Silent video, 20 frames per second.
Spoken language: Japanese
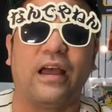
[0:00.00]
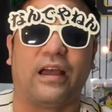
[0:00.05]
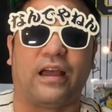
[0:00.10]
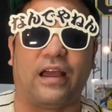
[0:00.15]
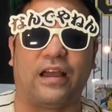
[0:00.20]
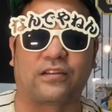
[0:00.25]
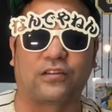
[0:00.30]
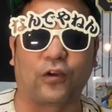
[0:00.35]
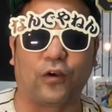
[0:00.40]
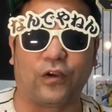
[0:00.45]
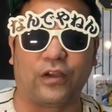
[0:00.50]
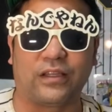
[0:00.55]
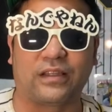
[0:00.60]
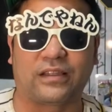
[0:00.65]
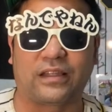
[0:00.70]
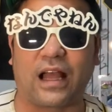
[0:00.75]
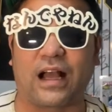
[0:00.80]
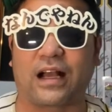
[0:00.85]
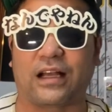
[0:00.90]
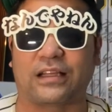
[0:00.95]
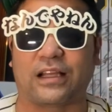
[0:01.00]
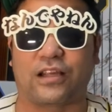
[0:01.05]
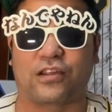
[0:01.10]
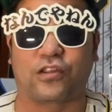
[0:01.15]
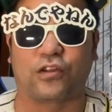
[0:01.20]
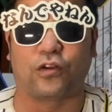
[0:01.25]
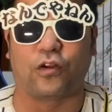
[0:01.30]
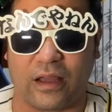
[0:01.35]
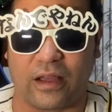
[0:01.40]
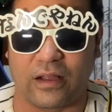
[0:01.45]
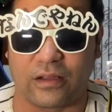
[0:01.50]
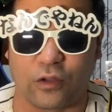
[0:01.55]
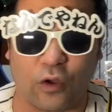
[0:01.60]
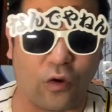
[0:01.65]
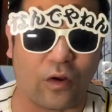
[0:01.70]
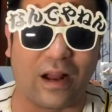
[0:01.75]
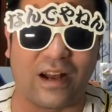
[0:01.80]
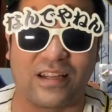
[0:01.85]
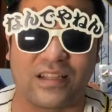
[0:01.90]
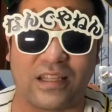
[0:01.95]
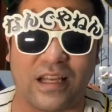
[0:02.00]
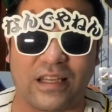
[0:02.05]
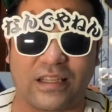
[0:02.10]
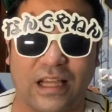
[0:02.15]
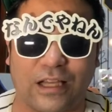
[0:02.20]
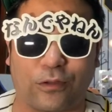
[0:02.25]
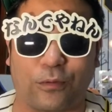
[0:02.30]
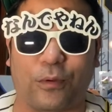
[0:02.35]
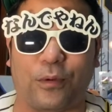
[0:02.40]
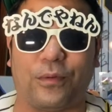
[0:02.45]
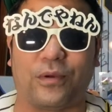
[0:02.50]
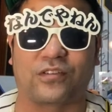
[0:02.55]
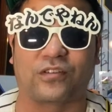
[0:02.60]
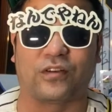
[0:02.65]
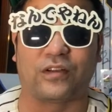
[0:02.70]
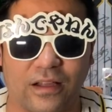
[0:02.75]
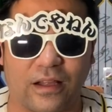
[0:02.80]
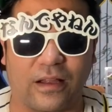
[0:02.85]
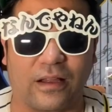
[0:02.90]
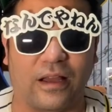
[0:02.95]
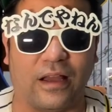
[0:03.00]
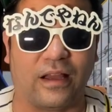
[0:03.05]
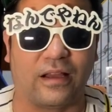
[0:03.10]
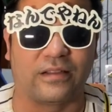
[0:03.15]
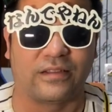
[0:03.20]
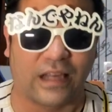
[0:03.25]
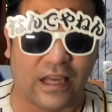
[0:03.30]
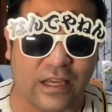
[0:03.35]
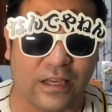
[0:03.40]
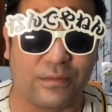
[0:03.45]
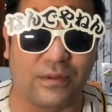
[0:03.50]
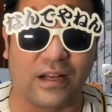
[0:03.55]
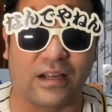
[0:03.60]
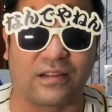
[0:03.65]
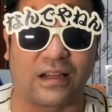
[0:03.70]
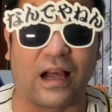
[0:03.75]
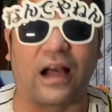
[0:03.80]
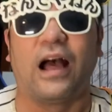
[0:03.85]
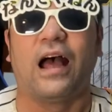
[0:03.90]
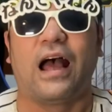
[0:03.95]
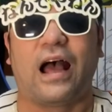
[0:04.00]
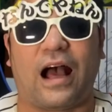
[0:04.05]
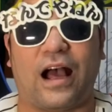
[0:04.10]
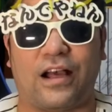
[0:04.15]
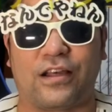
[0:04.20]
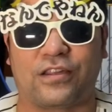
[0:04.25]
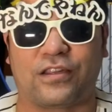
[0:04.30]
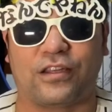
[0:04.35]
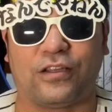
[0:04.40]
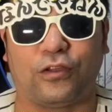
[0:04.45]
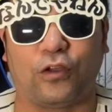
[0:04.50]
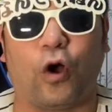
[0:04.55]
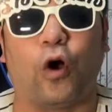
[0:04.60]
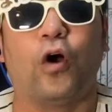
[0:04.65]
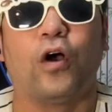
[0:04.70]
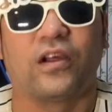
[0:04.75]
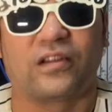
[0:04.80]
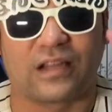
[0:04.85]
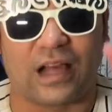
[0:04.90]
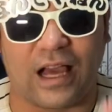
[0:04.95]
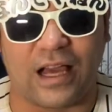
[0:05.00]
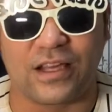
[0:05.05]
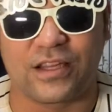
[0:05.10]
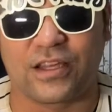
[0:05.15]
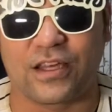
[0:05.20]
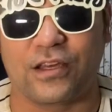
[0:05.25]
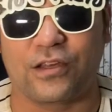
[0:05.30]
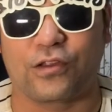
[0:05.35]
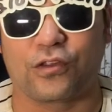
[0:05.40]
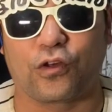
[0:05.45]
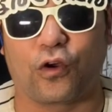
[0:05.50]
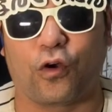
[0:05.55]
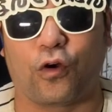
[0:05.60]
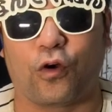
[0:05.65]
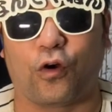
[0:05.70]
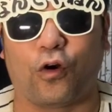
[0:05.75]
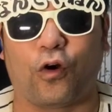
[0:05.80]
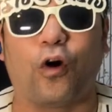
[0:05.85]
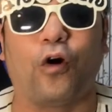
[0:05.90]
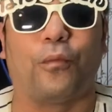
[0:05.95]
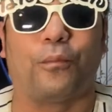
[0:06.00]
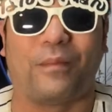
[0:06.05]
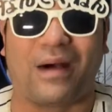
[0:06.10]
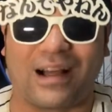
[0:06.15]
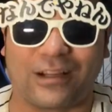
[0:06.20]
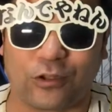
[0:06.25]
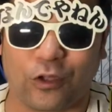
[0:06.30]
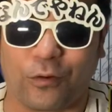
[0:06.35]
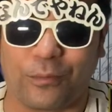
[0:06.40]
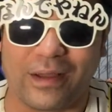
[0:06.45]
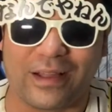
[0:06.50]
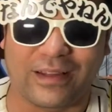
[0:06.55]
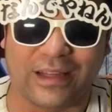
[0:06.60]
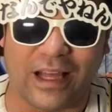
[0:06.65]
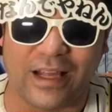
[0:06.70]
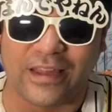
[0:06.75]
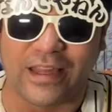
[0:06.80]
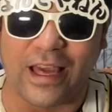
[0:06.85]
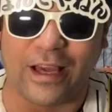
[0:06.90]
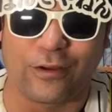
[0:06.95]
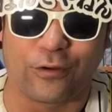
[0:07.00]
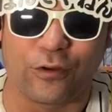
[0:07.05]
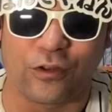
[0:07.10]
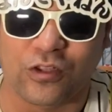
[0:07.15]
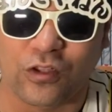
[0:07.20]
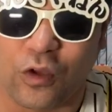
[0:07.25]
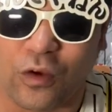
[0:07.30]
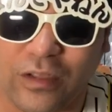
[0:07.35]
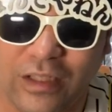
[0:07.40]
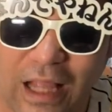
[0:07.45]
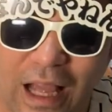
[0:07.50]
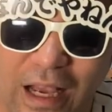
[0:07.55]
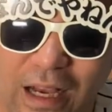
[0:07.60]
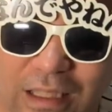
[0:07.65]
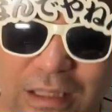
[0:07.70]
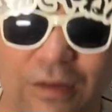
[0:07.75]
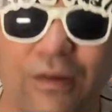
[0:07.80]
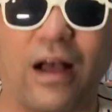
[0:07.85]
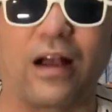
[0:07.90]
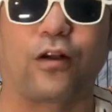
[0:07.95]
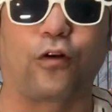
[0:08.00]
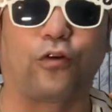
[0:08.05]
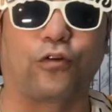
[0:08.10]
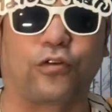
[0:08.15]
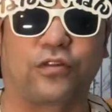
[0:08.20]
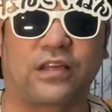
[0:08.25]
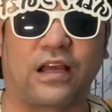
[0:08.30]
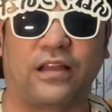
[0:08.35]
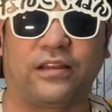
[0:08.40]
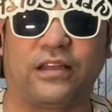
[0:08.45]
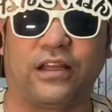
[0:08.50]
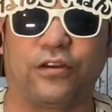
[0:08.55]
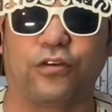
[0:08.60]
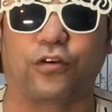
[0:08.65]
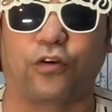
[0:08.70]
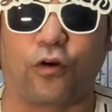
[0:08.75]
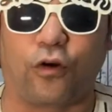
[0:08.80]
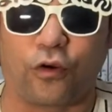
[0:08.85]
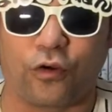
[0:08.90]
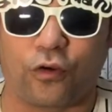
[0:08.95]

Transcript: えー、そういった形の動画にしていきたいと思いますので、えー、ぜひ皆さん、阪神の最新情報をまとめてチェックしときたい方は、このチャンネル、高